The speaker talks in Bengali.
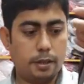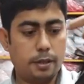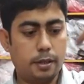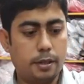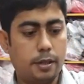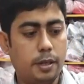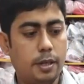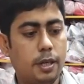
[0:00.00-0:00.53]

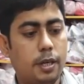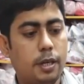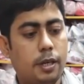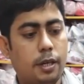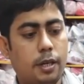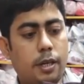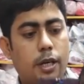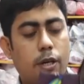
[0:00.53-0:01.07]
আচ্ছা
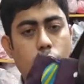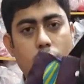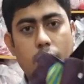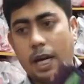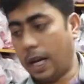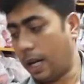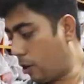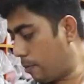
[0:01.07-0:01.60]
এগুলো
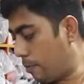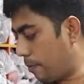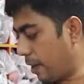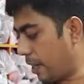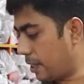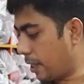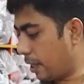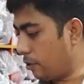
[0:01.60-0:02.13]
কালার হবে
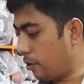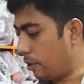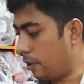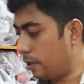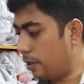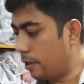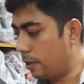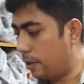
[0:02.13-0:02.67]
পাঁচটা করে
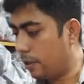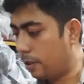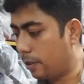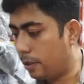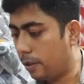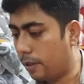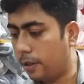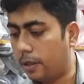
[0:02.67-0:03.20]
ওকে
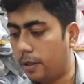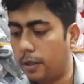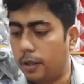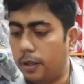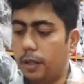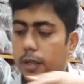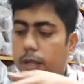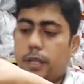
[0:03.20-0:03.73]

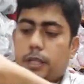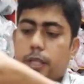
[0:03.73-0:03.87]
এই